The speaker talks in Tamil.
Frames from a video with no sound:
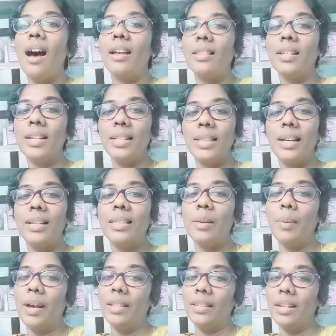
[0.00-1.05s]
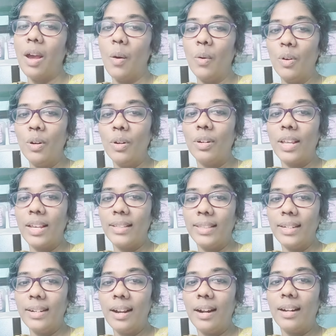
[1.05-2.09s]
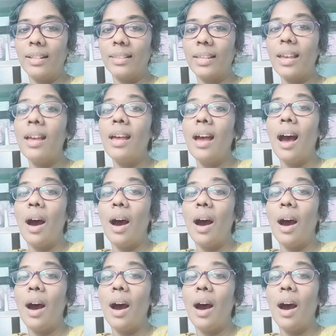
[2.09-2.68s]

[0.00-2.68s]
அதுக்கு தகுந்த மாதிரி அவங்களோட எதிர்காலத்தை